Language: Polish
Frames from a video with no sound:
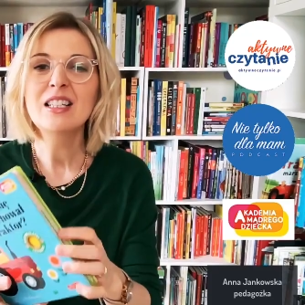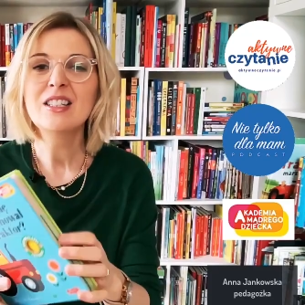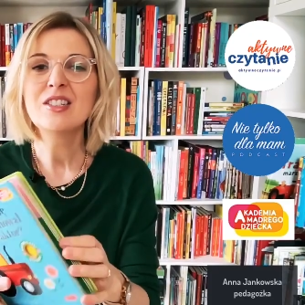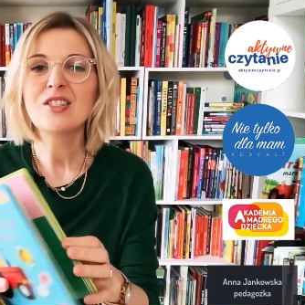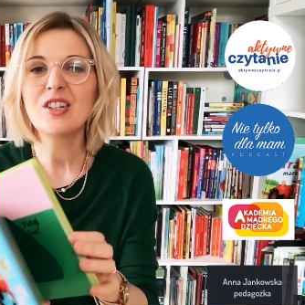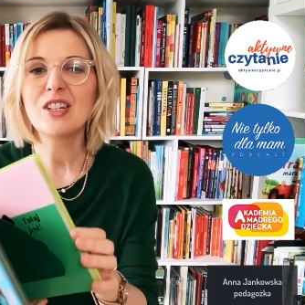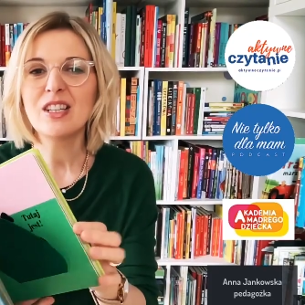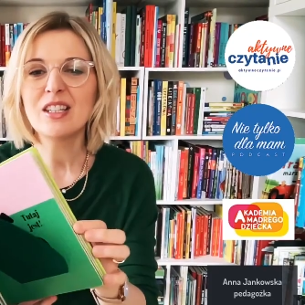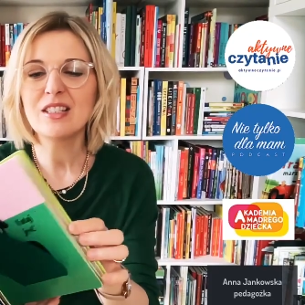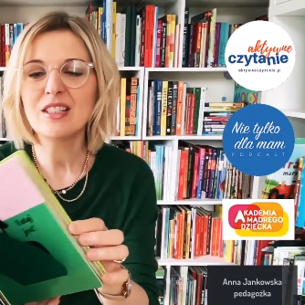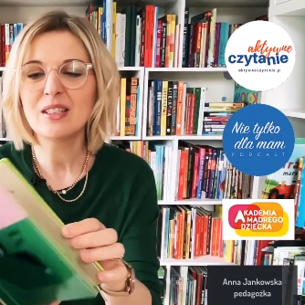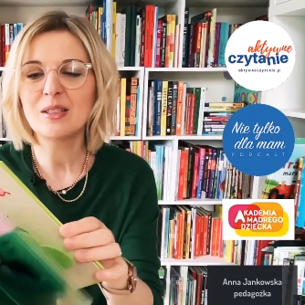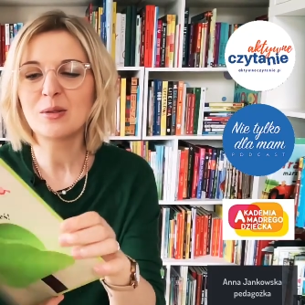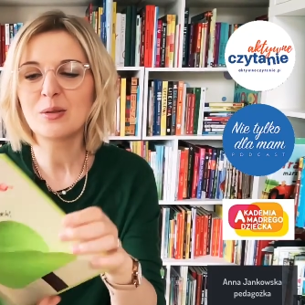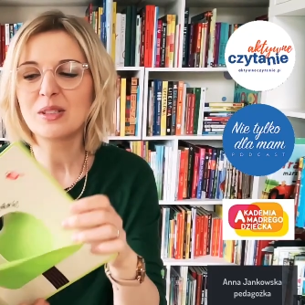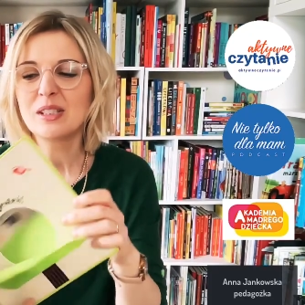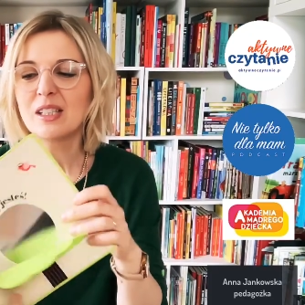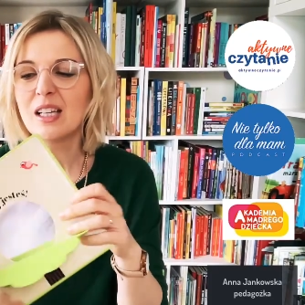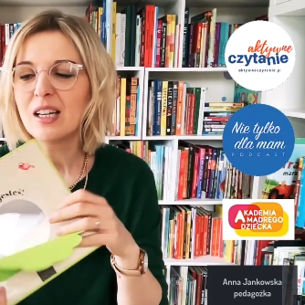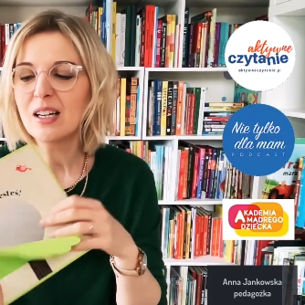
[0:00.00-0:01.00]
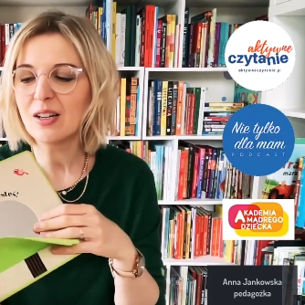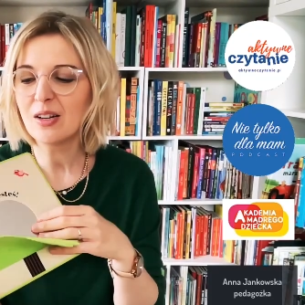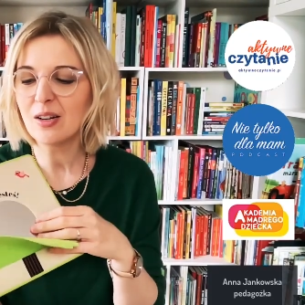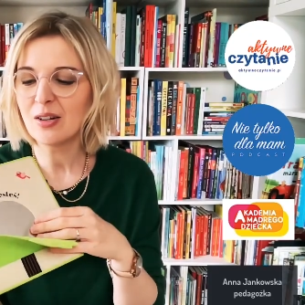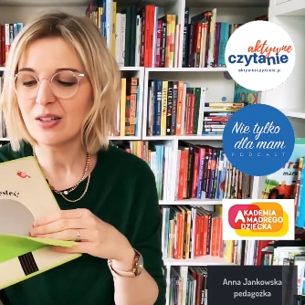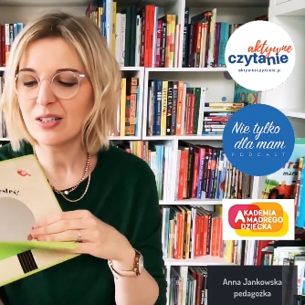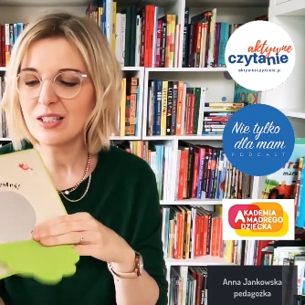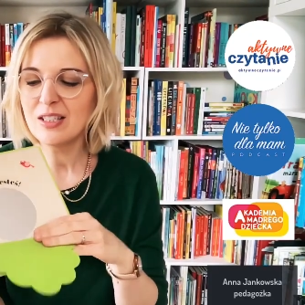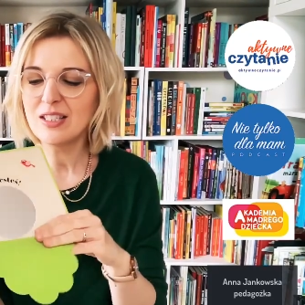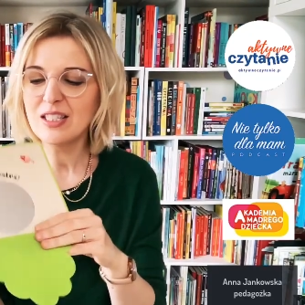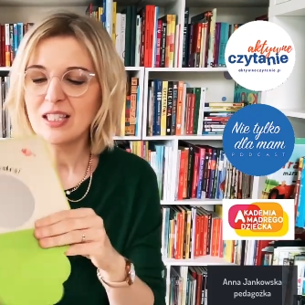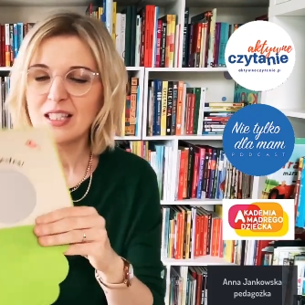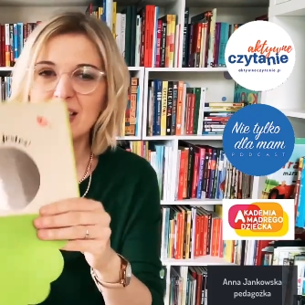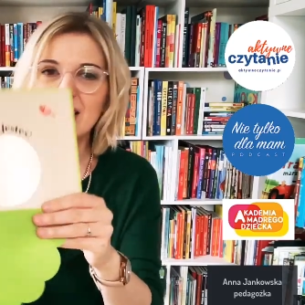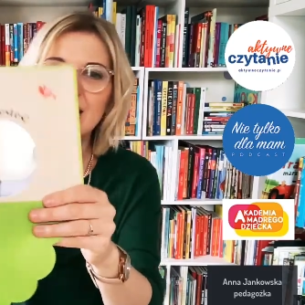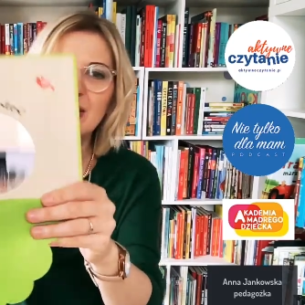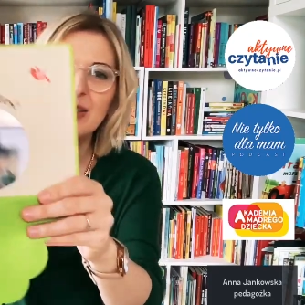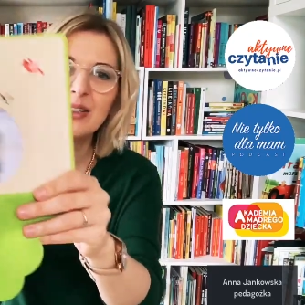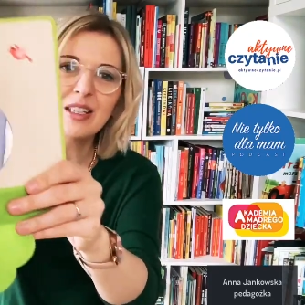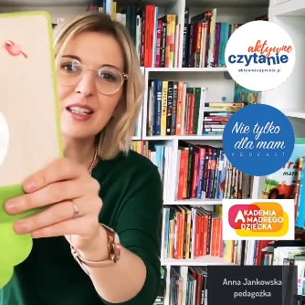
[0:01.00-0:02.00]
że jest lusterko i
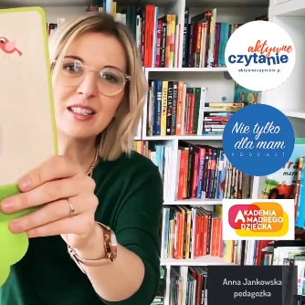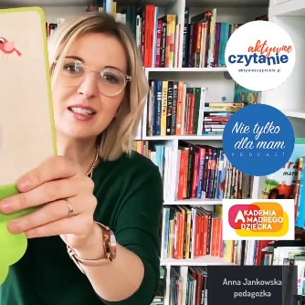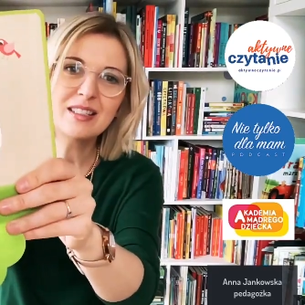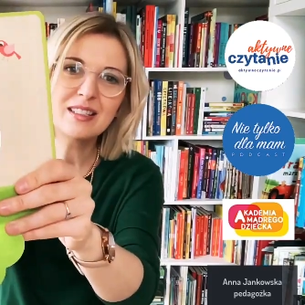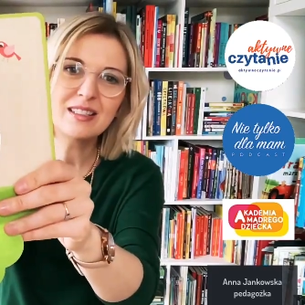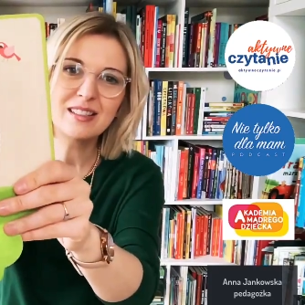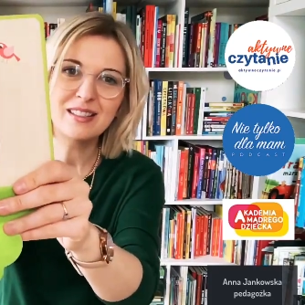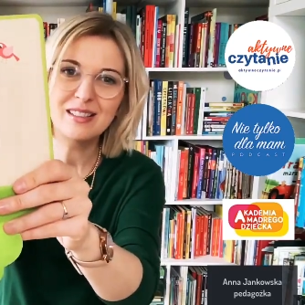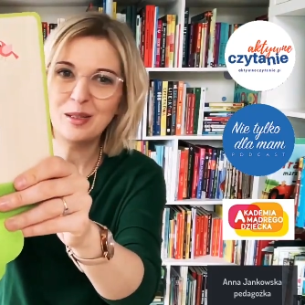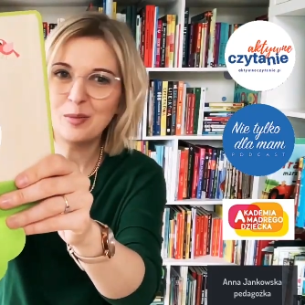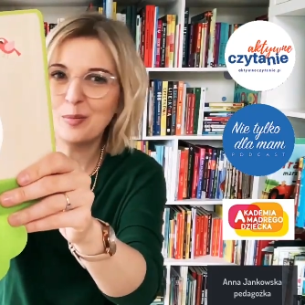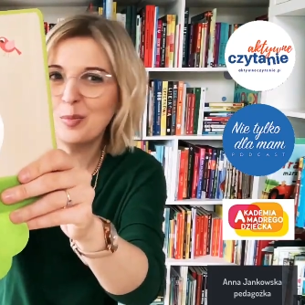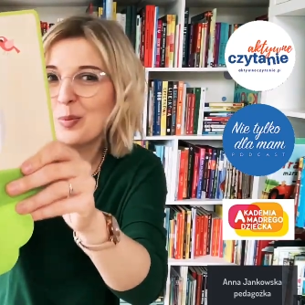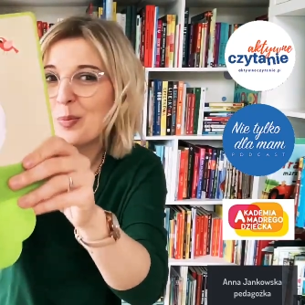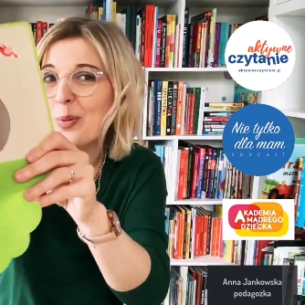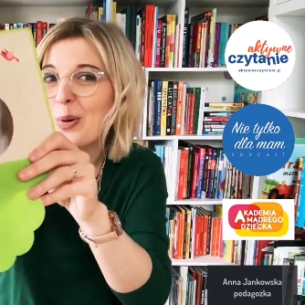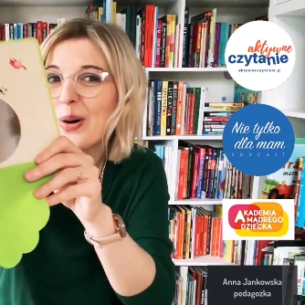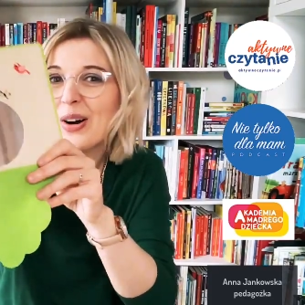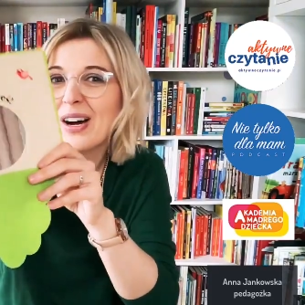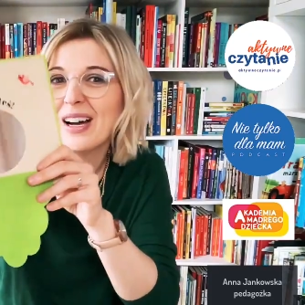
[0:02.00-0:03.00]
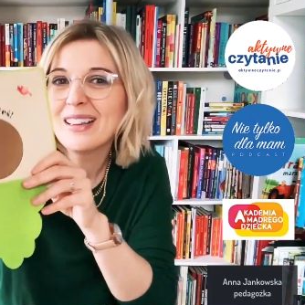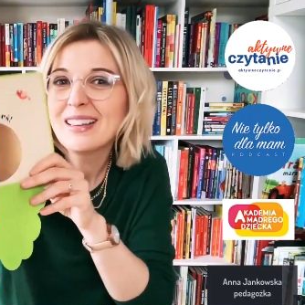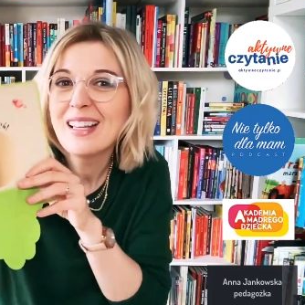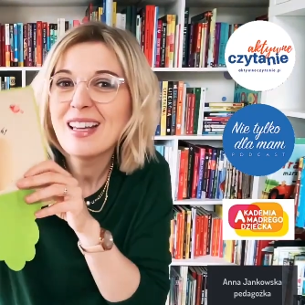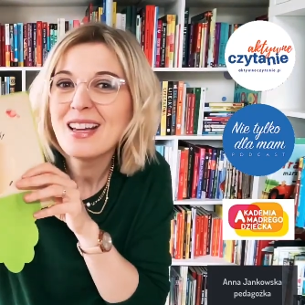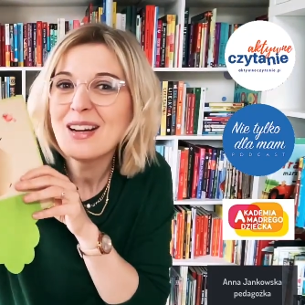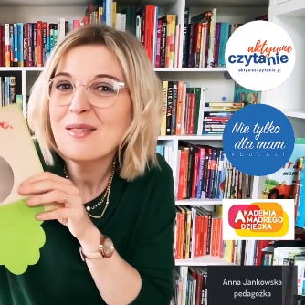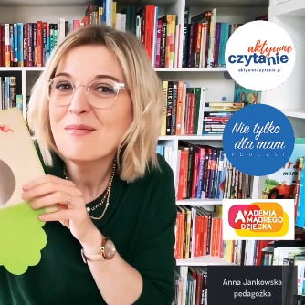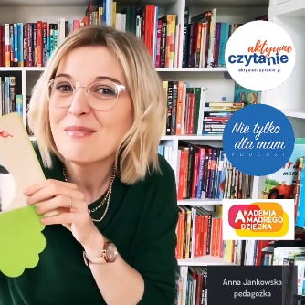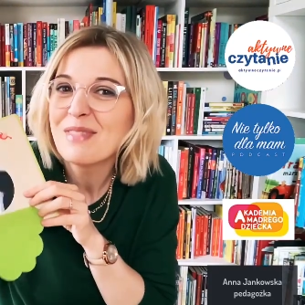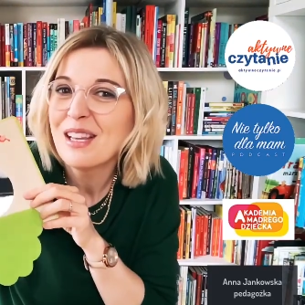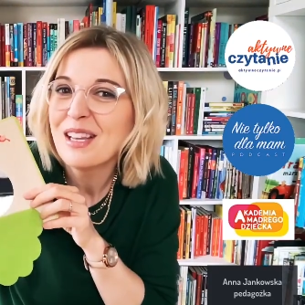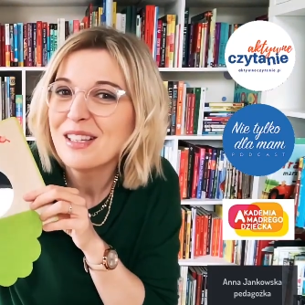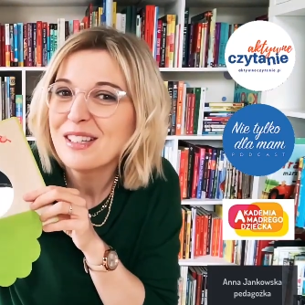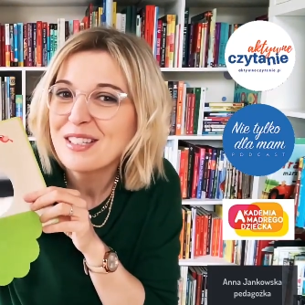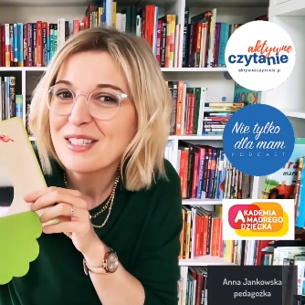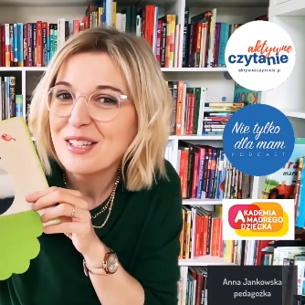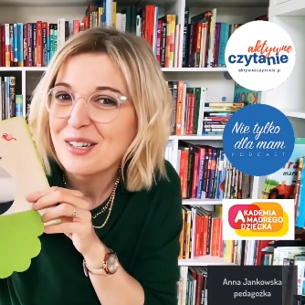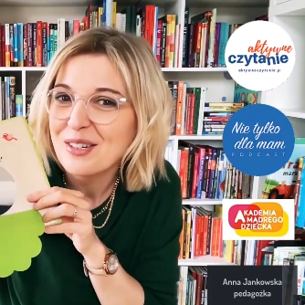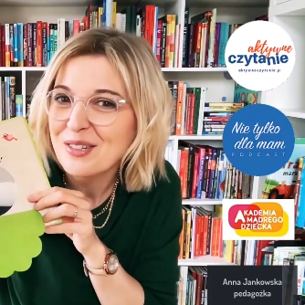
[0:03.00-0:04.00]
dziecko jest jakby bohaterem tej
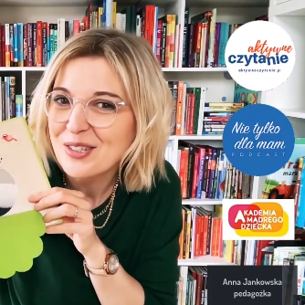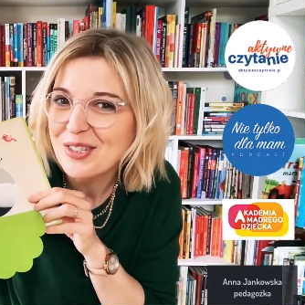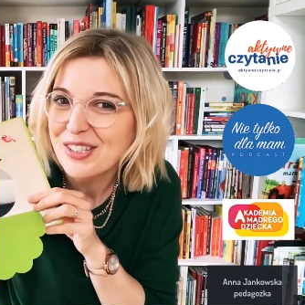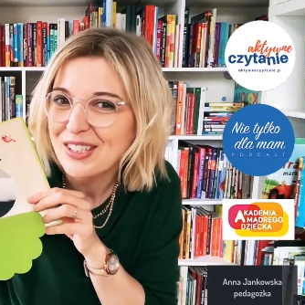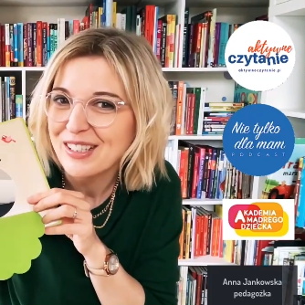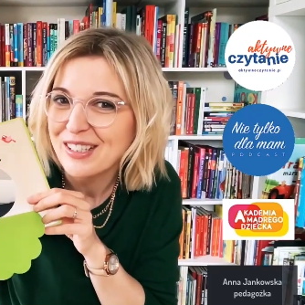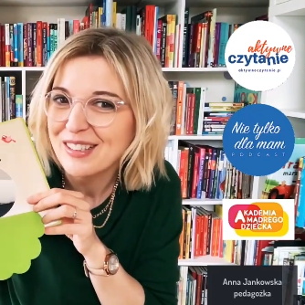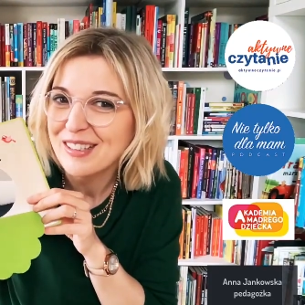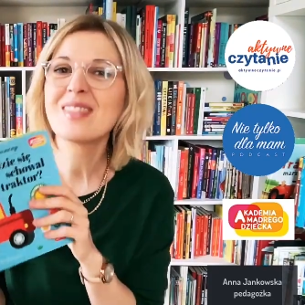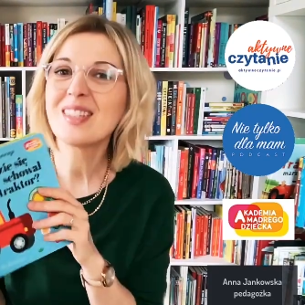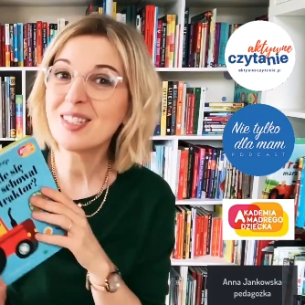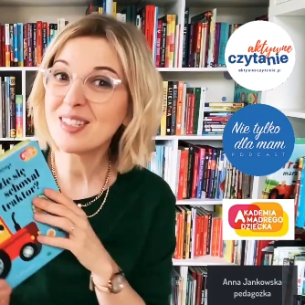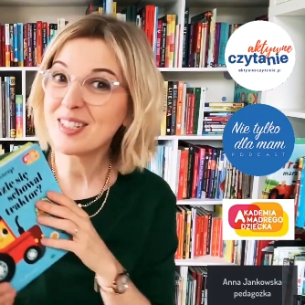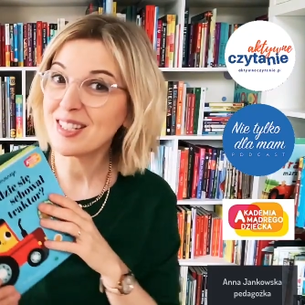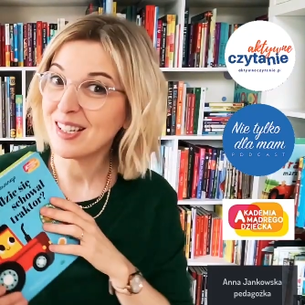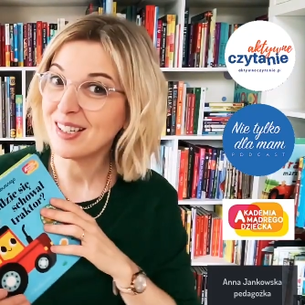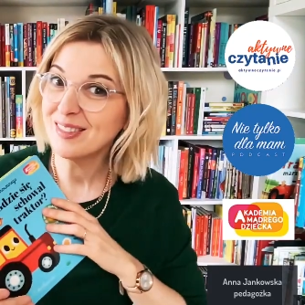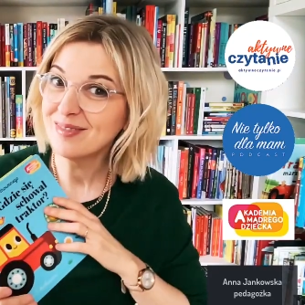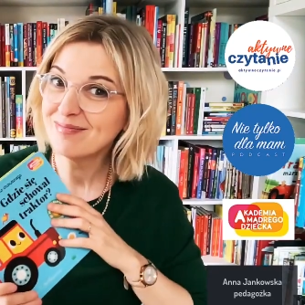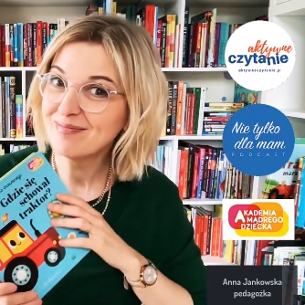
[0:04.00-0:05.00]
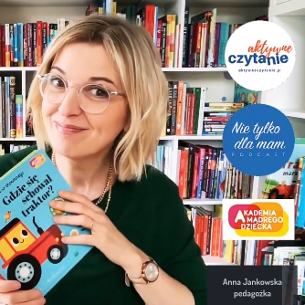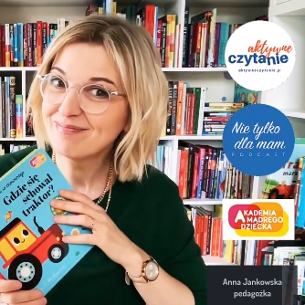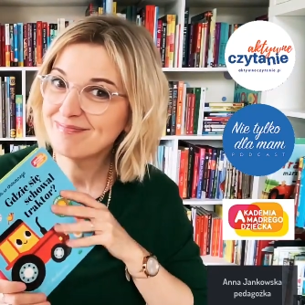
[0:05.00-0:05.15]
książki. To co?